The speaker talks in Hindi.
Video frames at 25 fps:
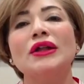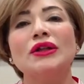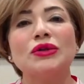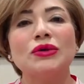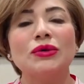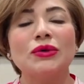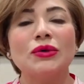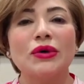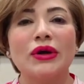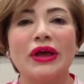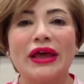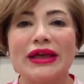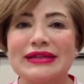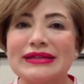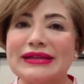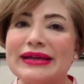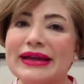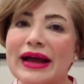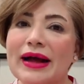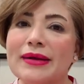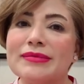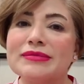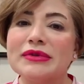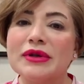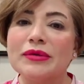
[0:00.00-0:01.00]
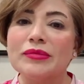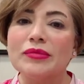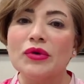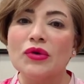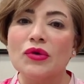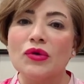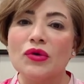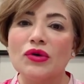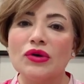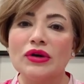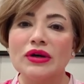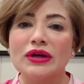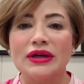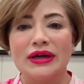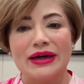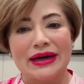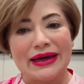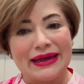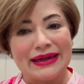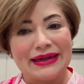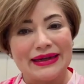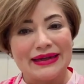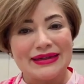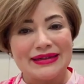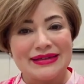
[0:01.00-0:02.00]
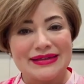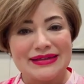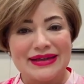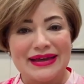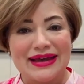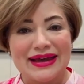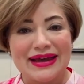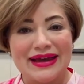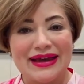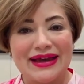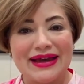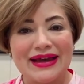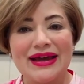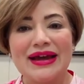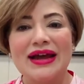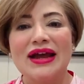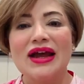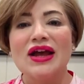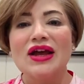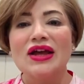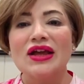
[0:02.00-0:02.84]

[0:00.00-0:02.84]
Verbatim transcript: तो कैसे हैं आप सब लोग खैरियत से हैं